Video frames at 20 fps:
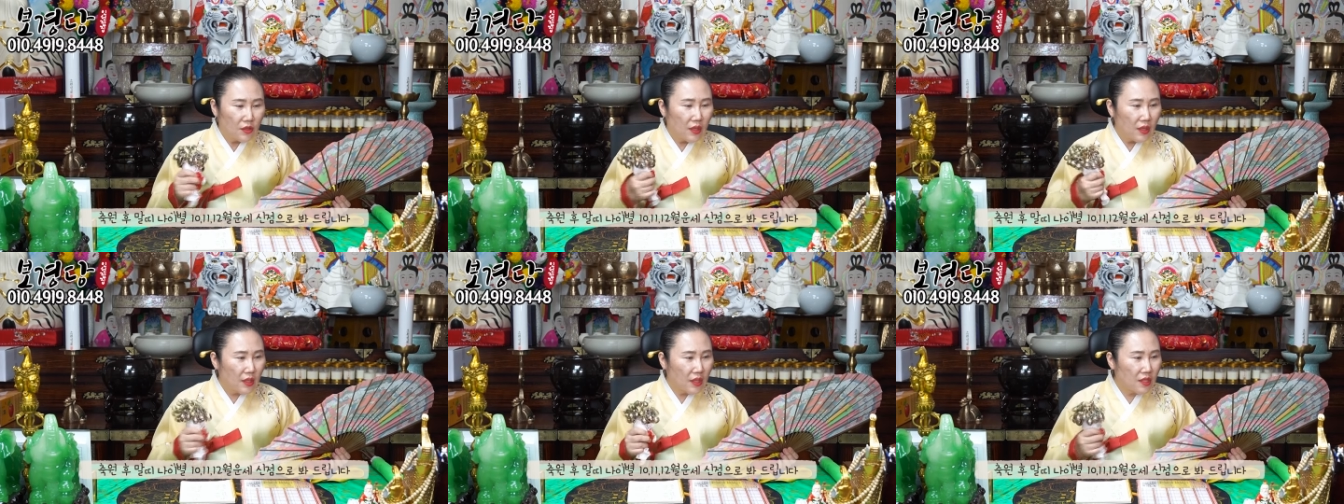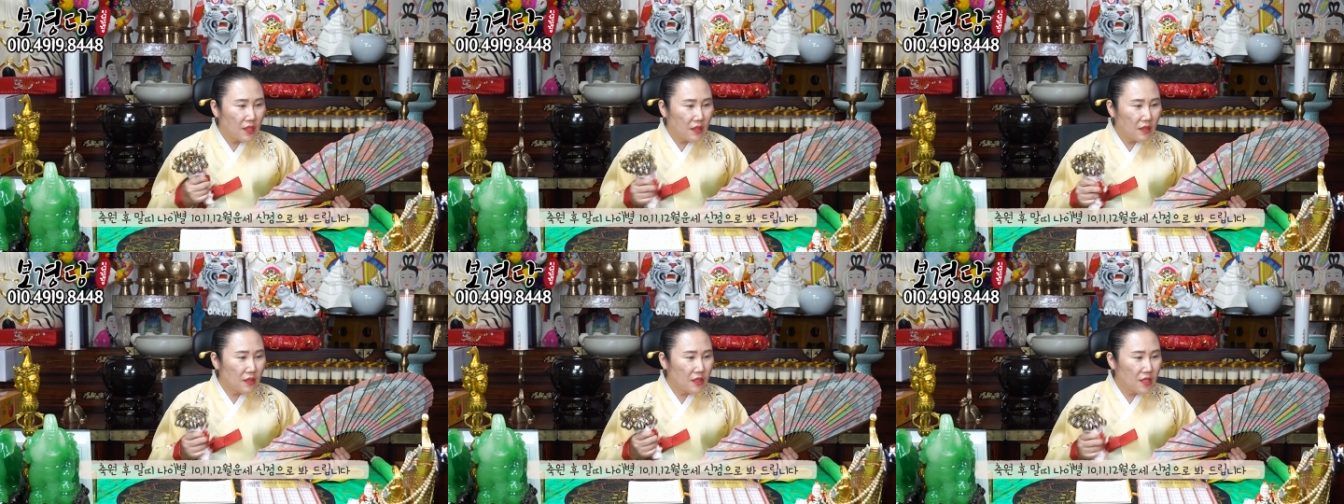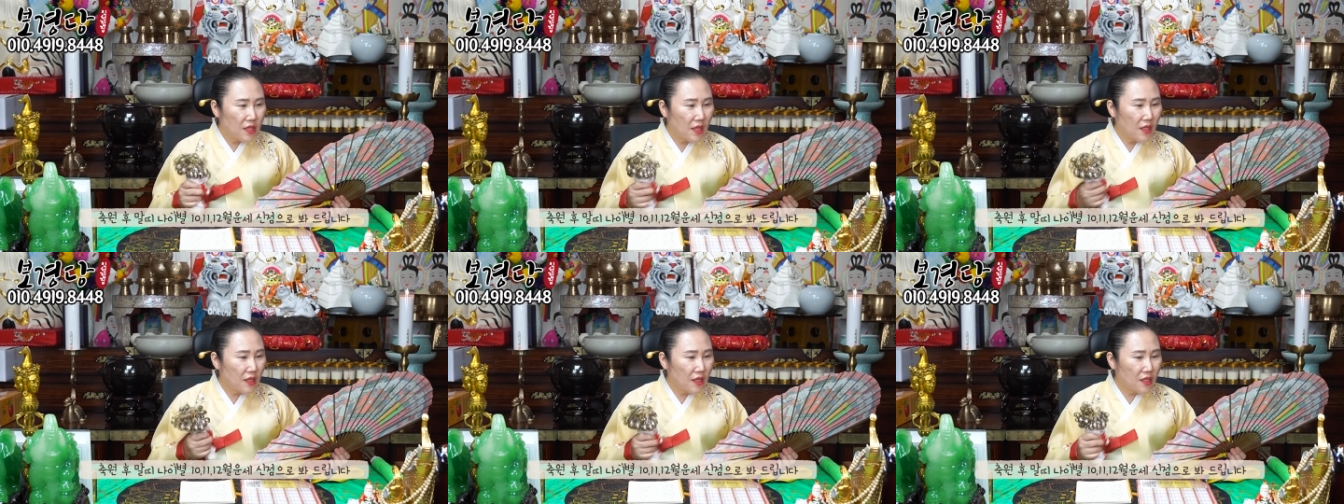되시는
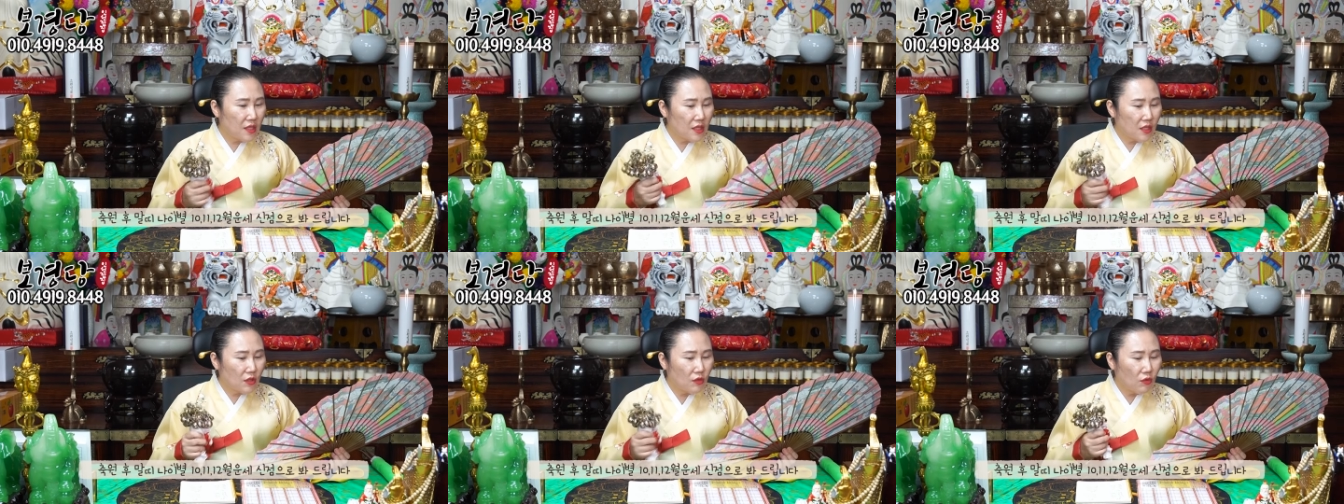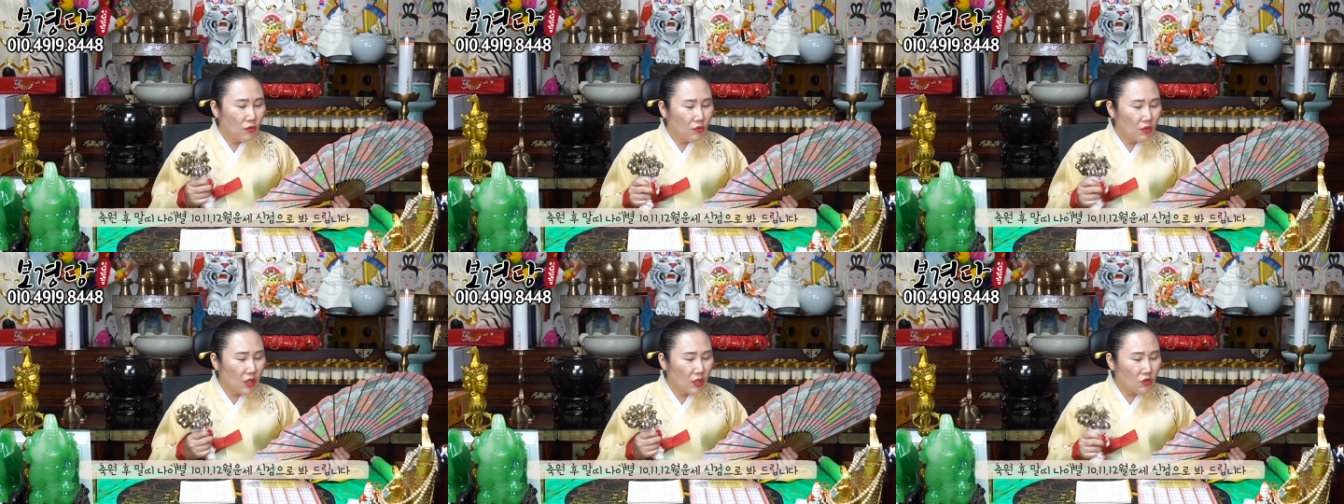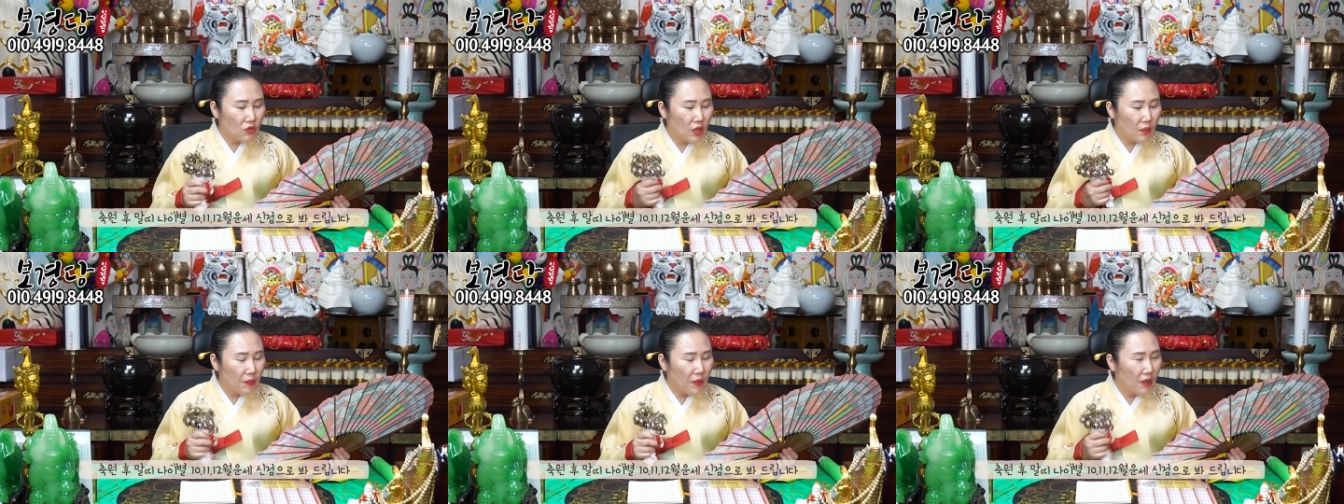지하 되시는
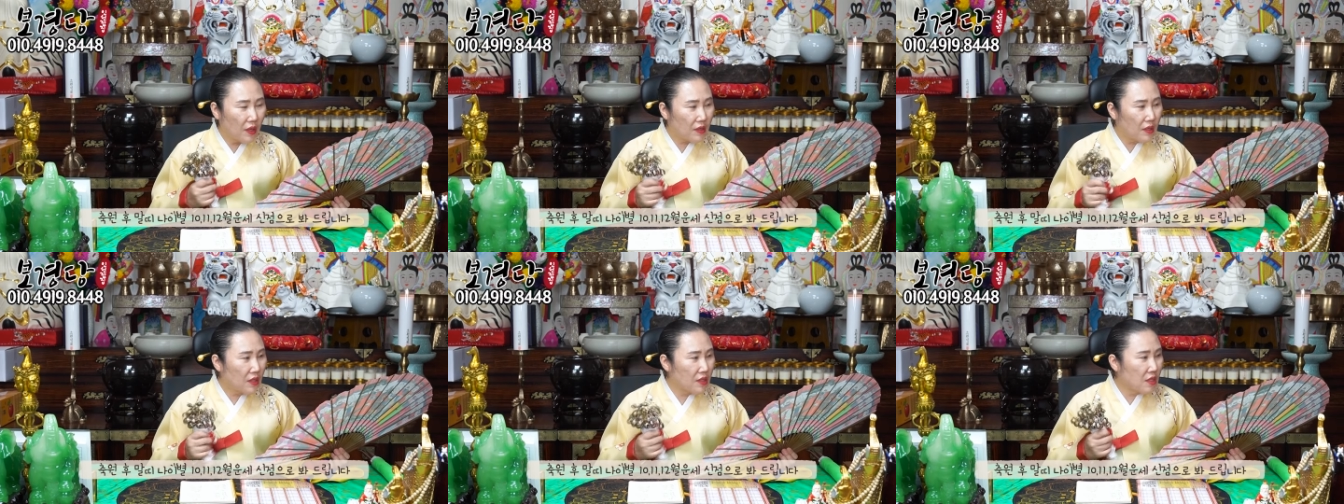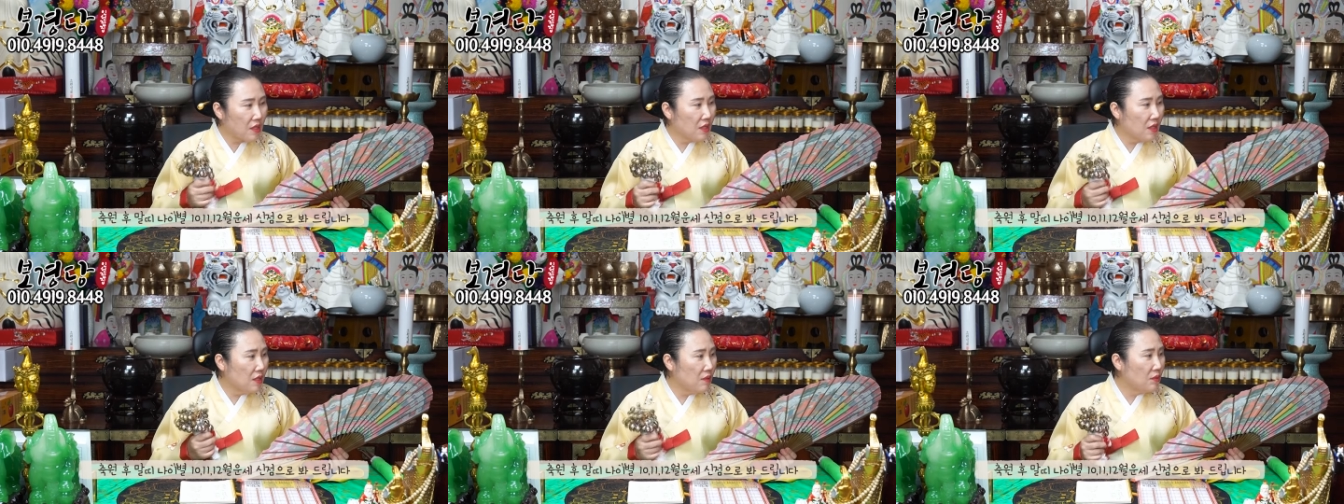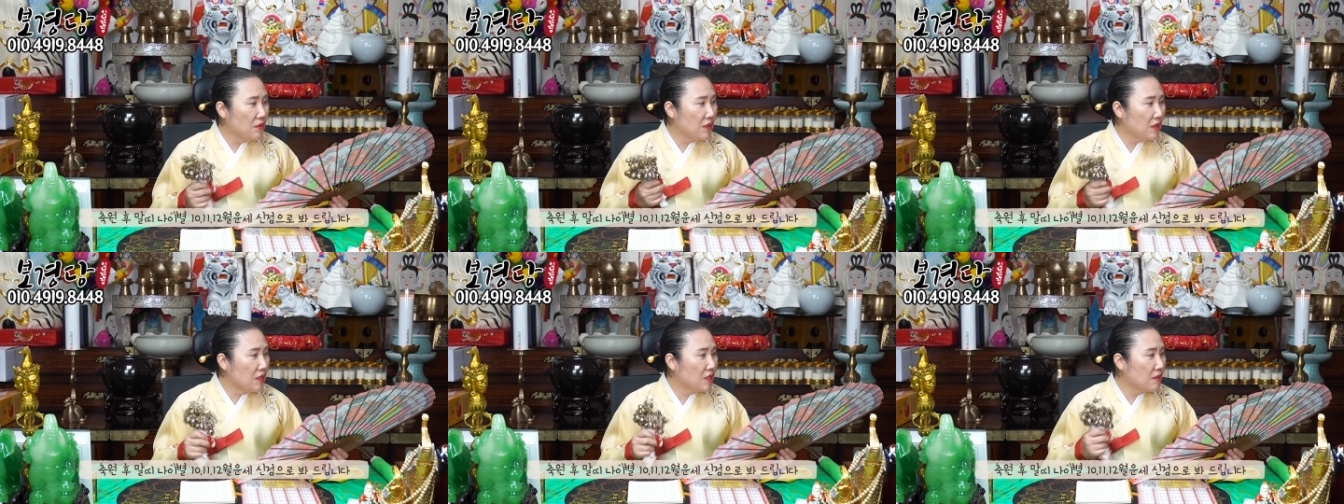오래전에 벼락 되신
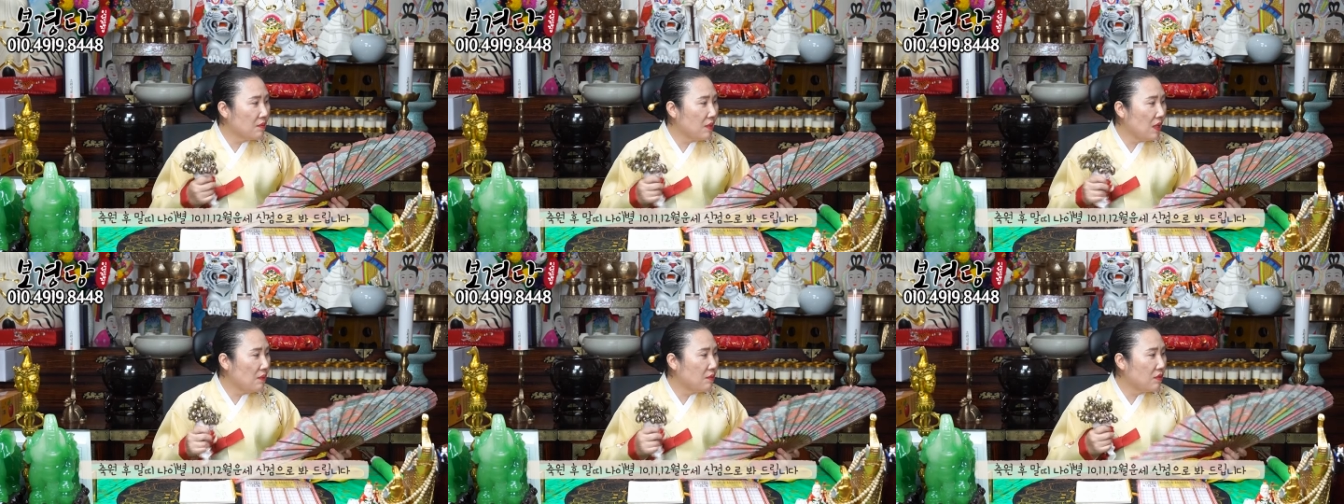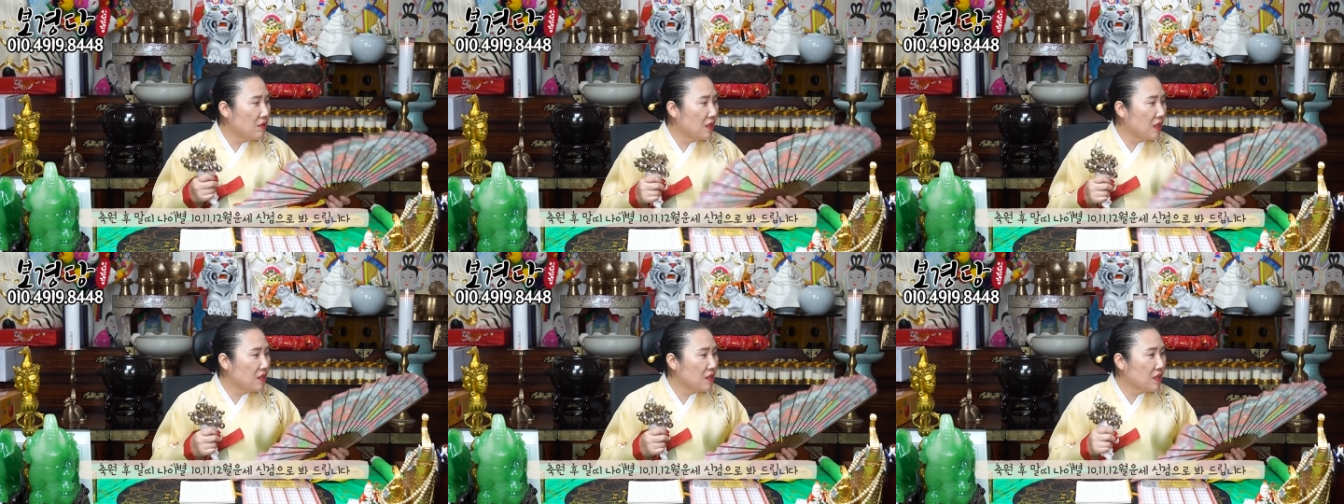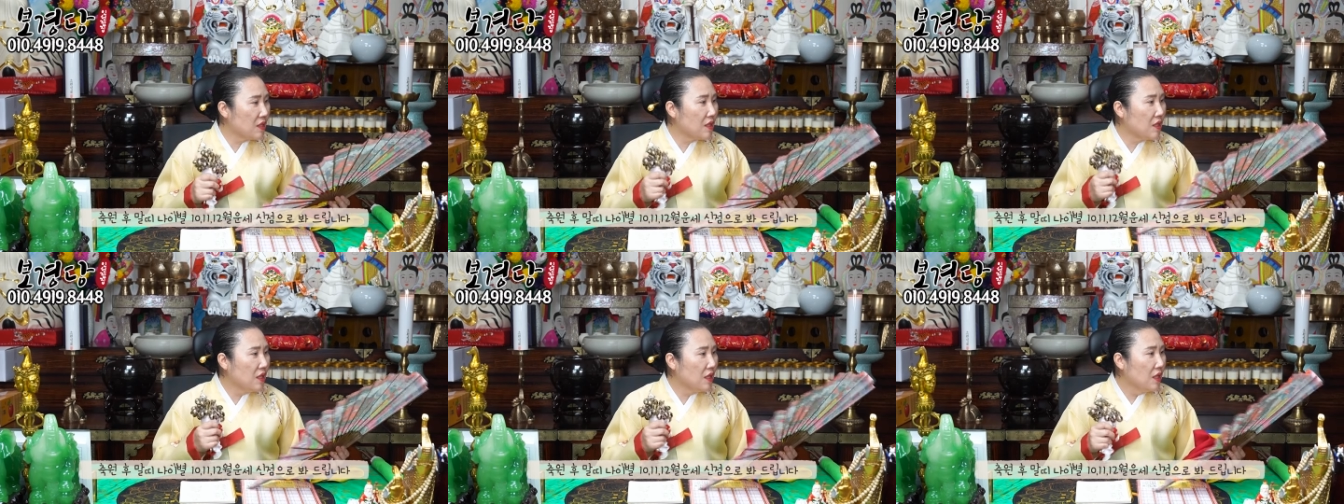거은 되신 말물
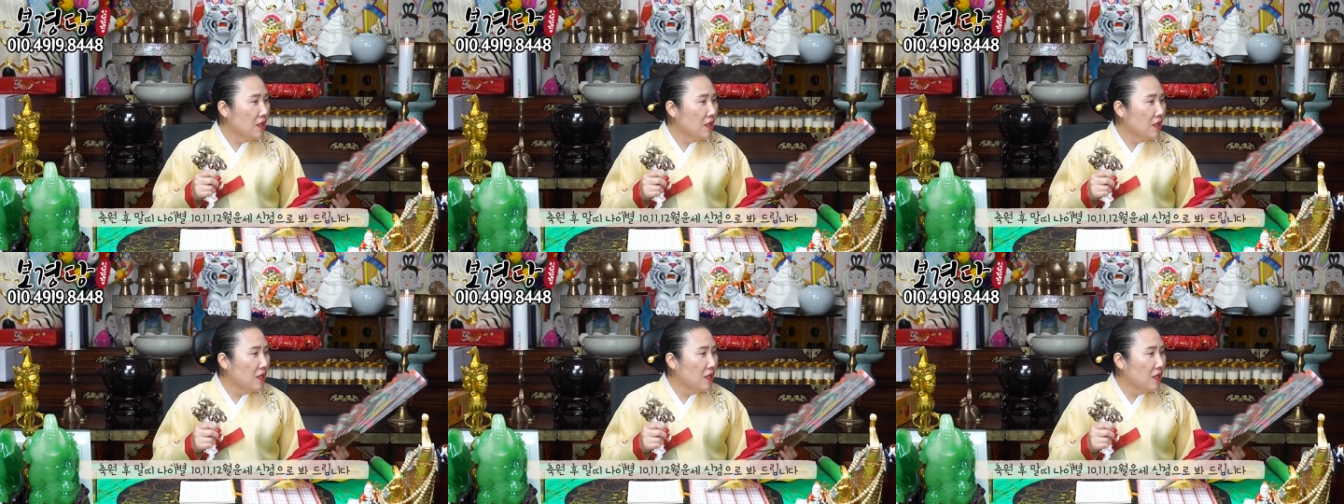되신